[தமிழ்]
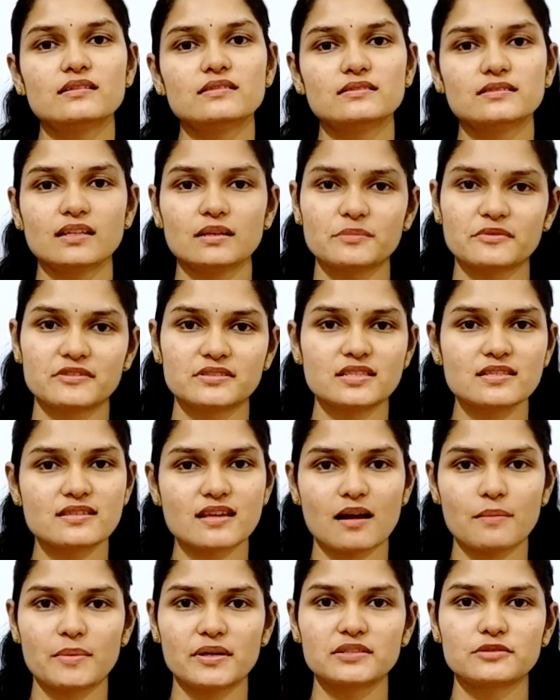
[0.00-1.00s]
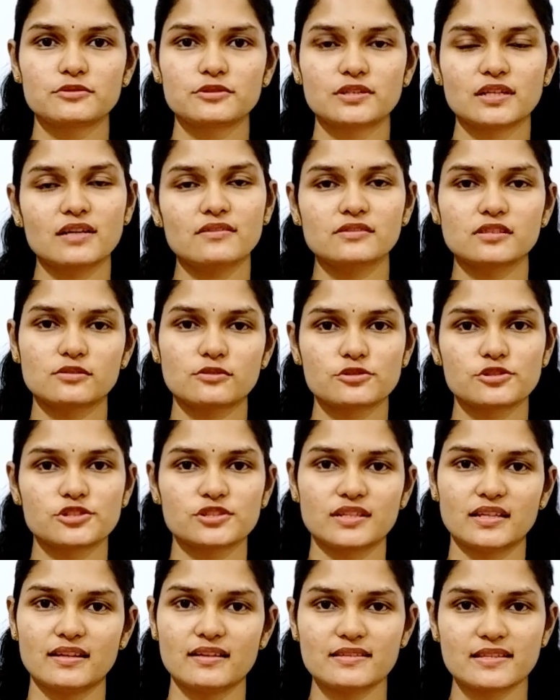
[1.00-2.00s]
நம்ம வந்து சாப்பாடு ஓட்டினா அவங்க கொஞ்சம்
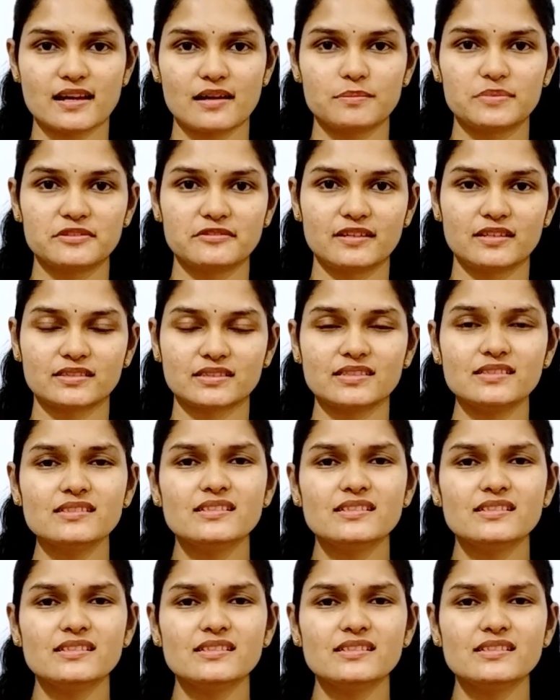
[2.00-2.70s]
நல்லா சாப்பிடுவாங்க